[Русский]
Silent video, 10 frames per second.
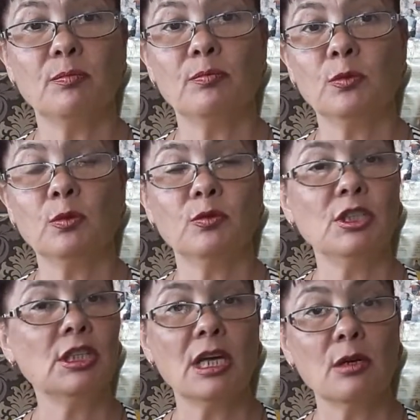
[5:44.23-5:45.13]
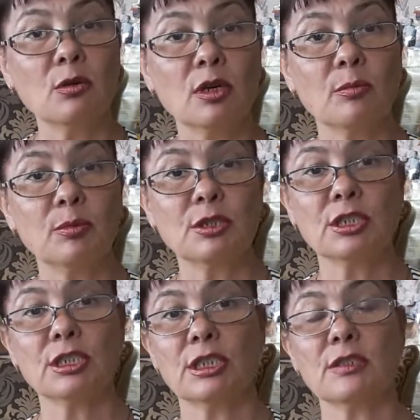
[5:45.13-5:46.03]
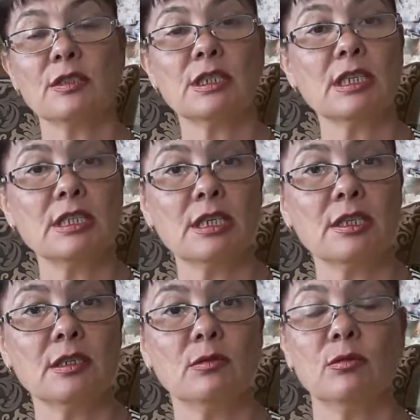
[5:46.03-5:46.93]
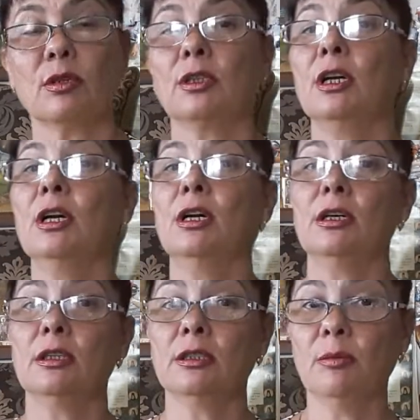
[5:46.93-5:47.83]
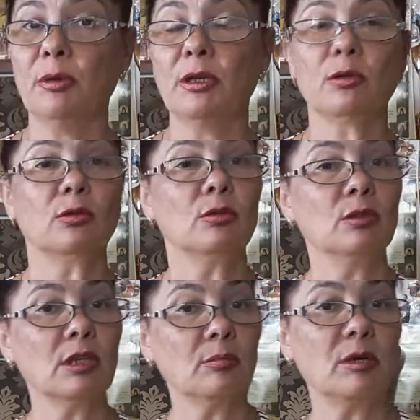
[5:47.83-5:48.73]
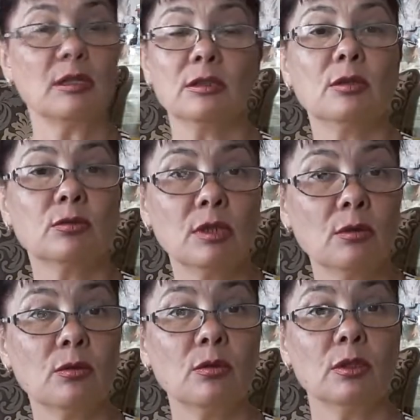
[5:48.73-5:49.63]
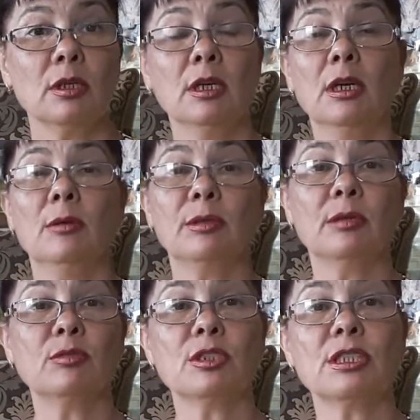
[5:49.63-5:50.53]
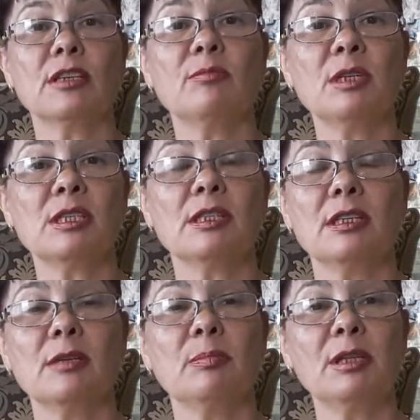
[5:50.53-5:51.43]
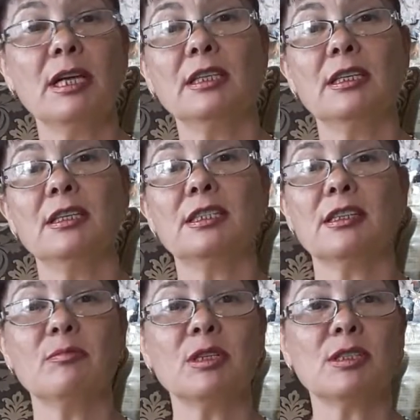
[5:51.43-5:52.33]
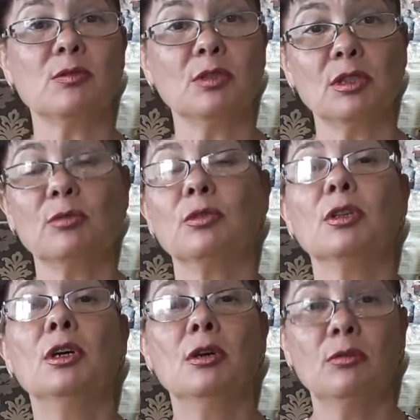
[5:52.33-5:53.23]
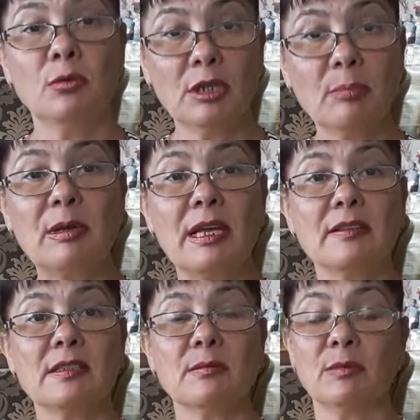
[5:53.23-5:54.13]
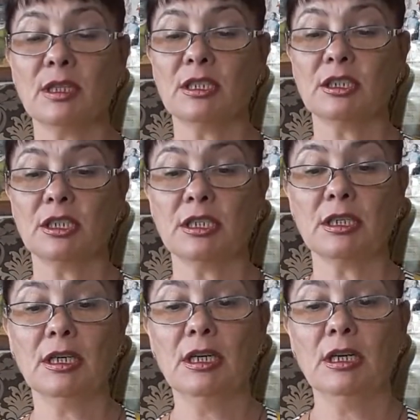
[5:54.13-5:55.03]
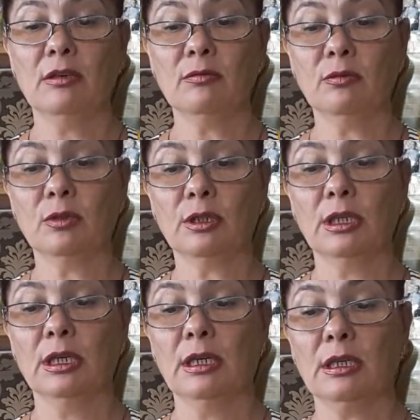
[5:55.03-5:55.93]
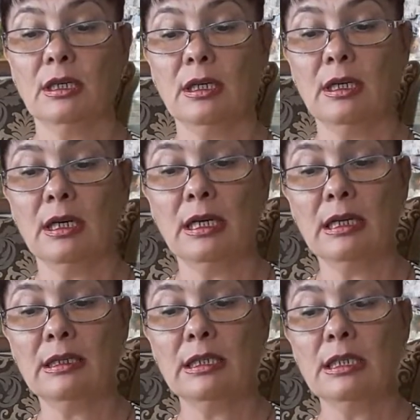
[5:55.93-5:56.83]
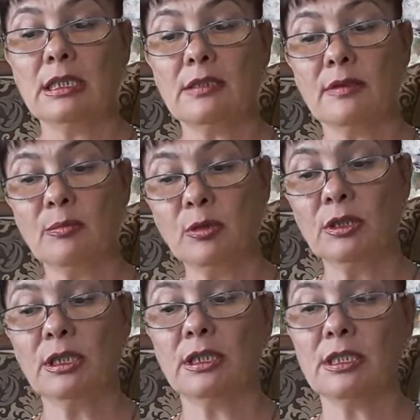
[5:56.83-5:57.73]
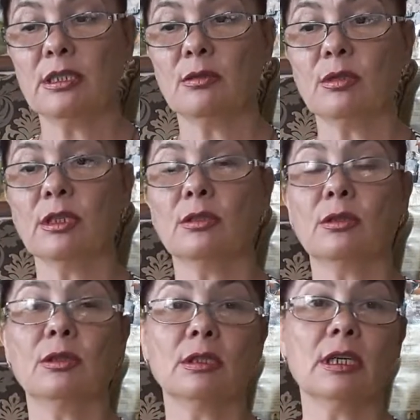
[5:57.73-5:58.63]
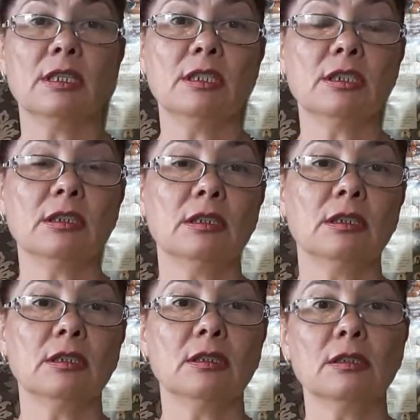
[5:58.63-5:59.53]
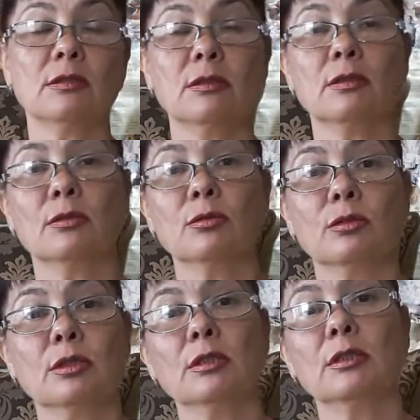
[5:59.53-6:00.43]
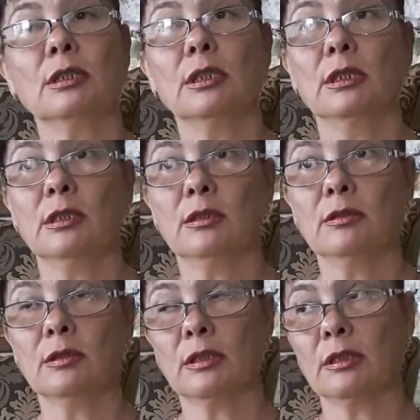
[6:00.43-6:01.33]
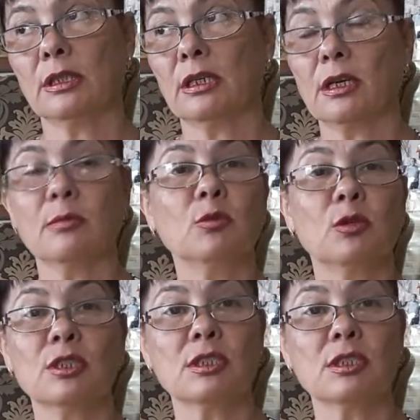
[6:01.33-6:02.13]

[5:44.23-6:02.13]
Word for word: ну, недалекое путешествие, в соседний город, э, на природу, на рыбалку, да куда угодно. Потому потому что совместные планы и совместный отдых, он укрепляет взаимоотношения. Вот. А, а свободные козероги, конечно, тут, э, так как много